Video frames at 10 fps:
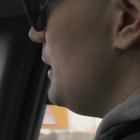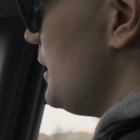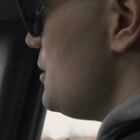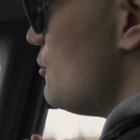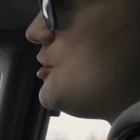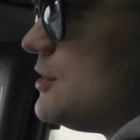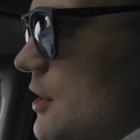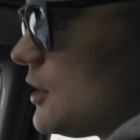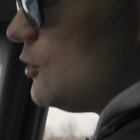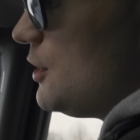Я не очень
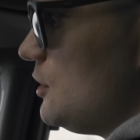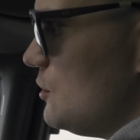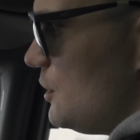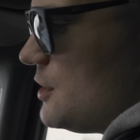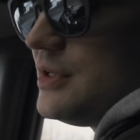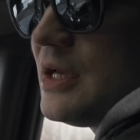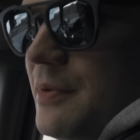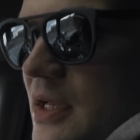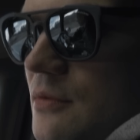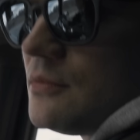дорогой, но я, я
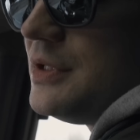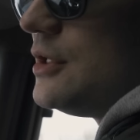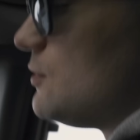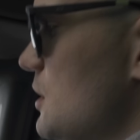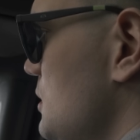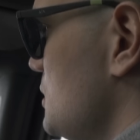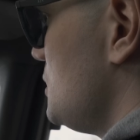при этом еду как